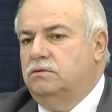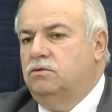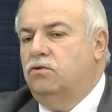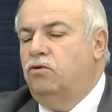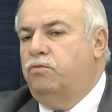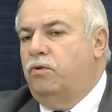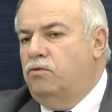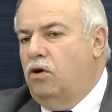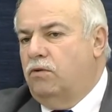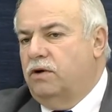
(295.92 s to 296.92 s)
un gruppo
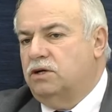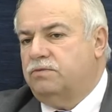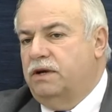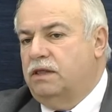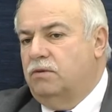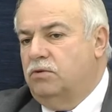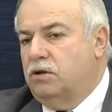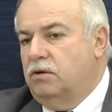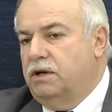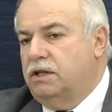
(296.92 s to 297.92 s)
nuovo alla Spezia,
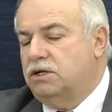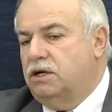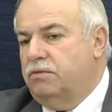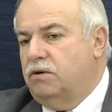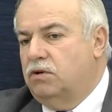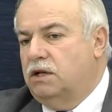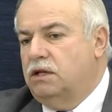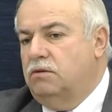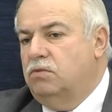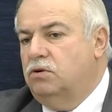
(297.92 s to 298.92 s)
molto probabilmente sarebbe
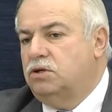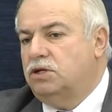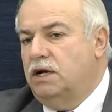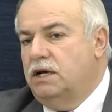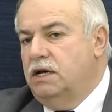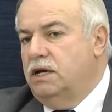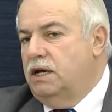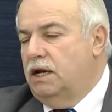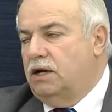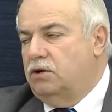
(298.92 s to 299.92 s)
portato in borsa
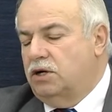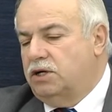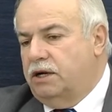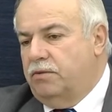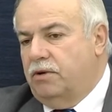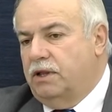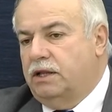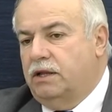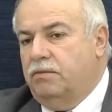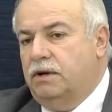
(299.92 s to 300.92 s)
e le cose sarebbero
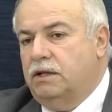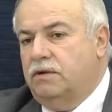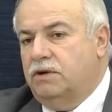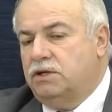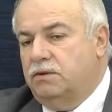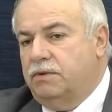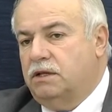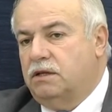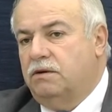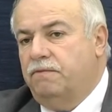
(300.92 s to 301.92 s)
andate
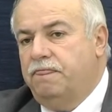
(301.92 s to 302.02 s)
diversamente.